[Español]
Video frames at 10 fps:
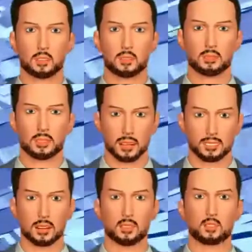frente a un
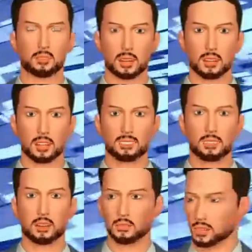colegio y
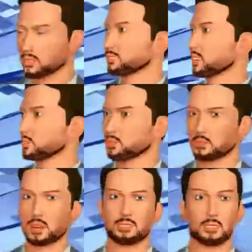dejar la tienda a
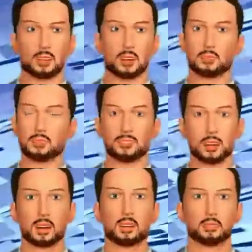un ciego.
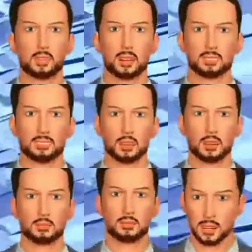Te van a robar
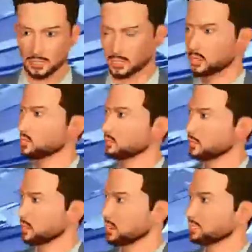todo. O
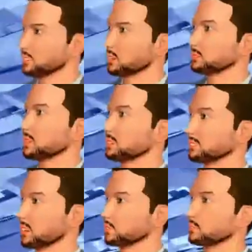lo que viene a ser
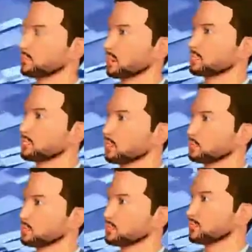lo mismo,
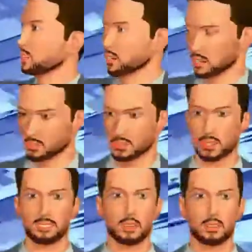no venderás todo
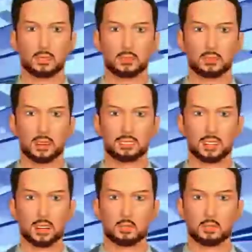lo que
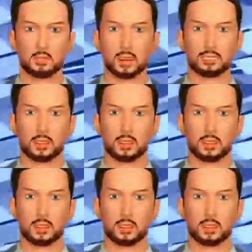deberías. No